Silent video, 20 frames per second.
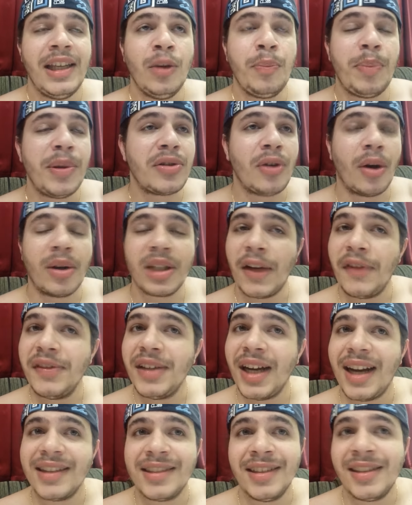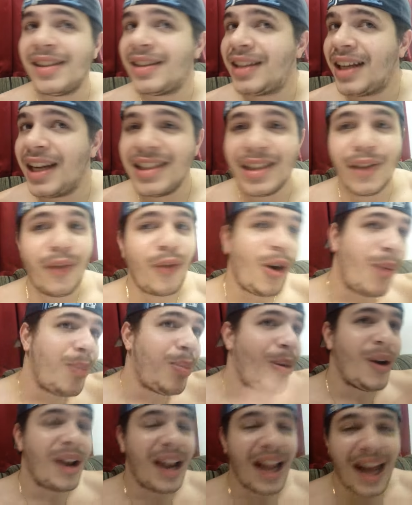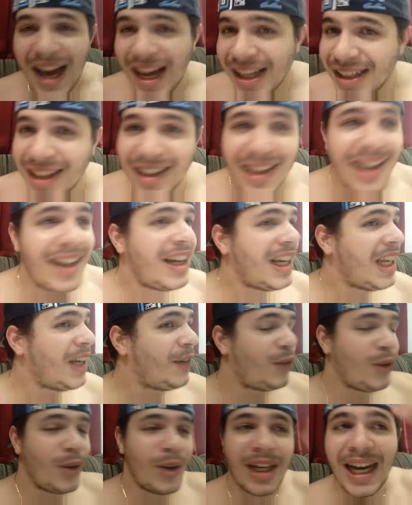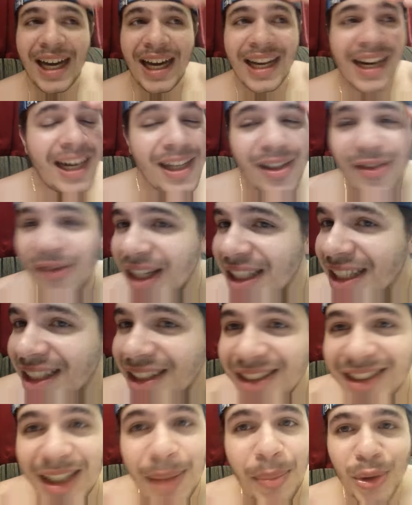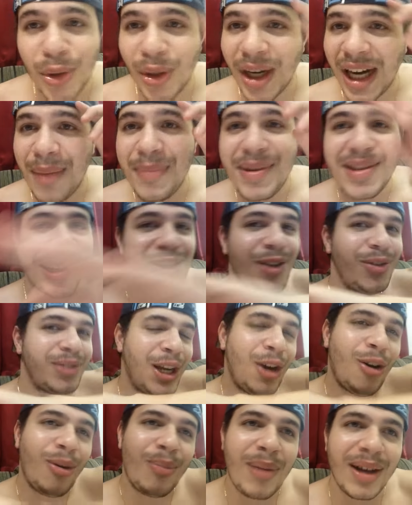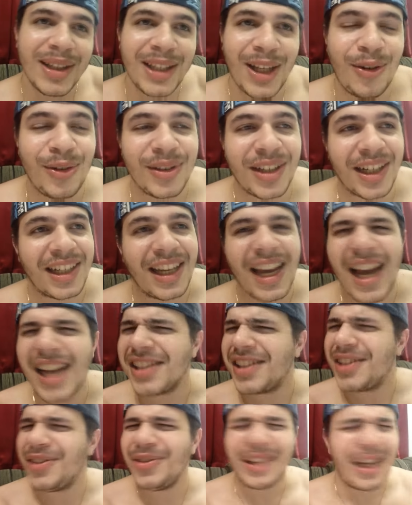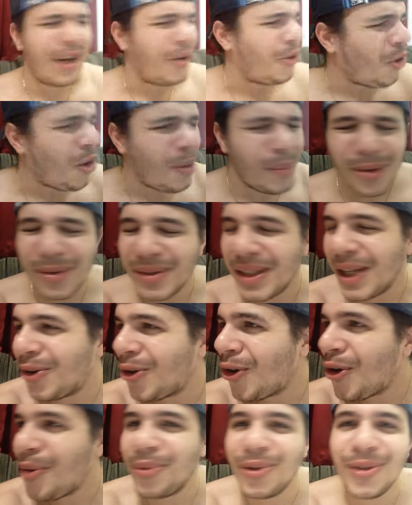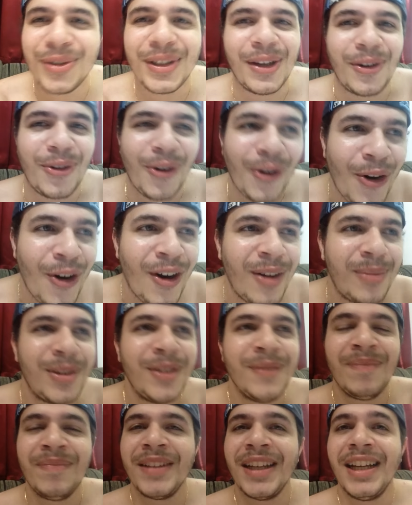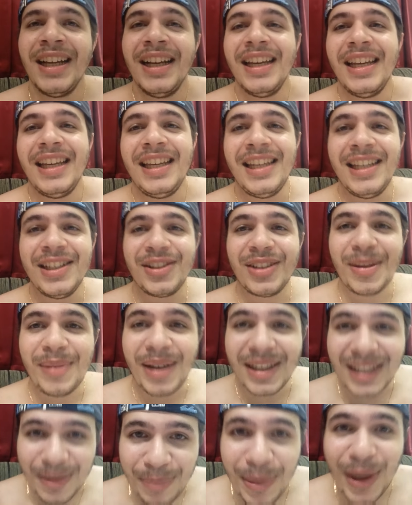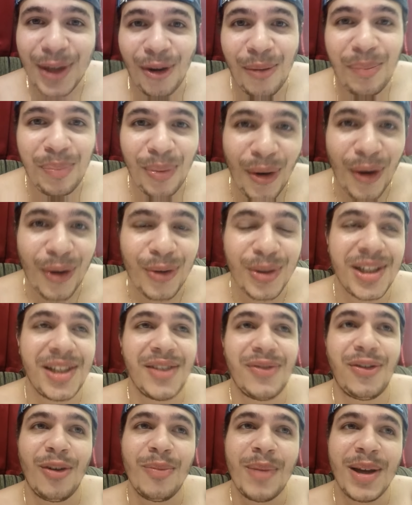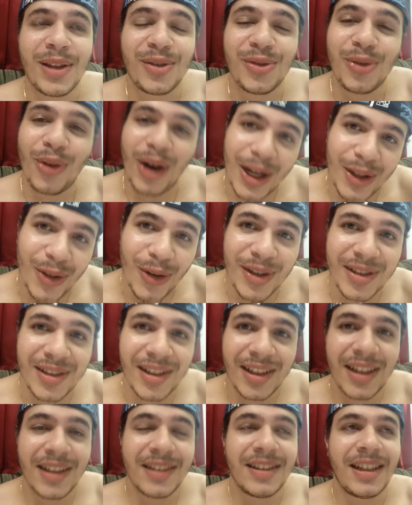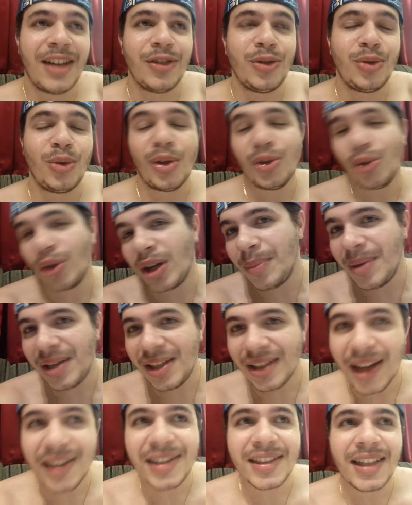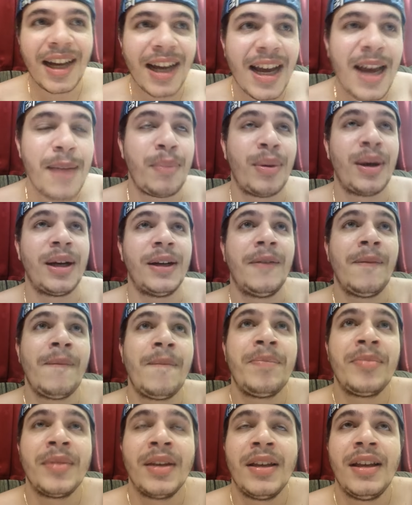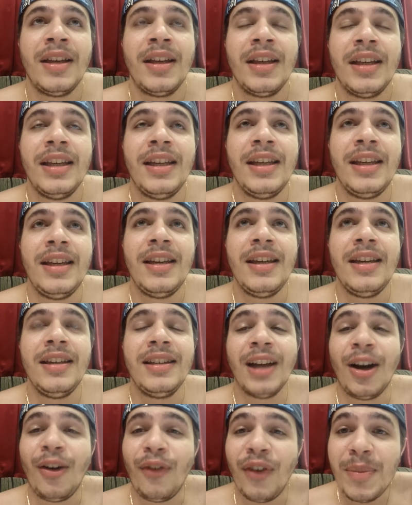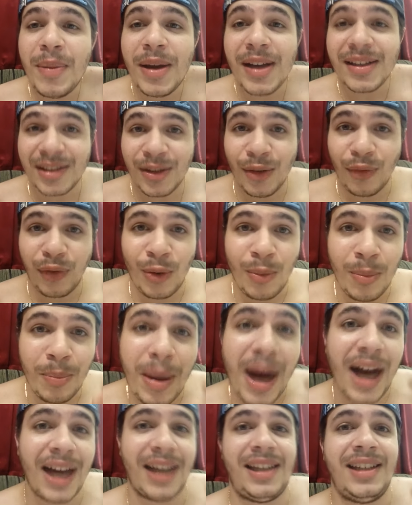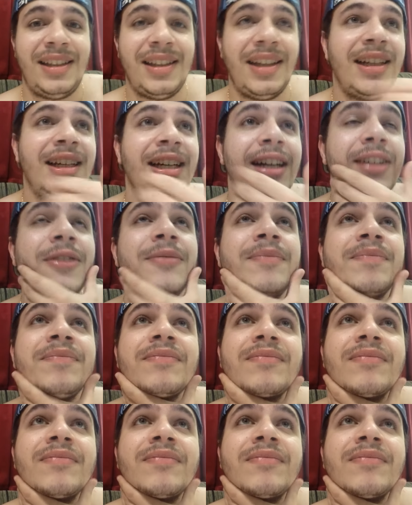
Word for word: e o pessoal que tava de AK-103 já ficou bolada e falou: caralho, já botou na cabeça que não tem como bater contra cash, não tem como, não tem como, não tem como. E isso também atrapalhou um pouco o desenvolvimento dos jogadores na sua jogabilidade na época. E então foi meio assim, foi um baque, tá ligado?